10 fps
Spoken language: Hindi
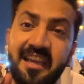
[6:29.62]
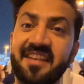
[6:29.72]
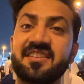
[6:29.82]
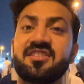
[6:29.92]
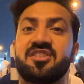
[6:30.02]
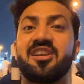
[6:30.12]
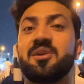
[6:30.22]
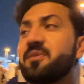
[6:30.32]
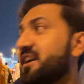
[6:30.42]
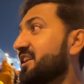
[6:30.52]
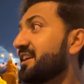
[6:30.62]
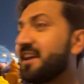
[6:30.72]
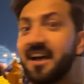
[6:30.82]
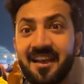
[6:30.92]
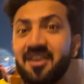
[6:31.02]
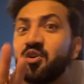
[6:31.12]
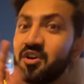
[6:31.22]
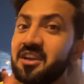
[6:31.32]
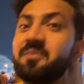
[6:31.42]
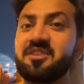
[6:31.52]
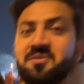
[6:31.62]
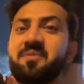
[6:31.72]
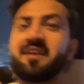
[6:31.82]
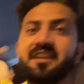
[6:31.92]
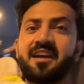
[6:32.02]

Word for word: कैसे चिल मार रहे हैं हालांकि रोड के बीच में बैठे हैं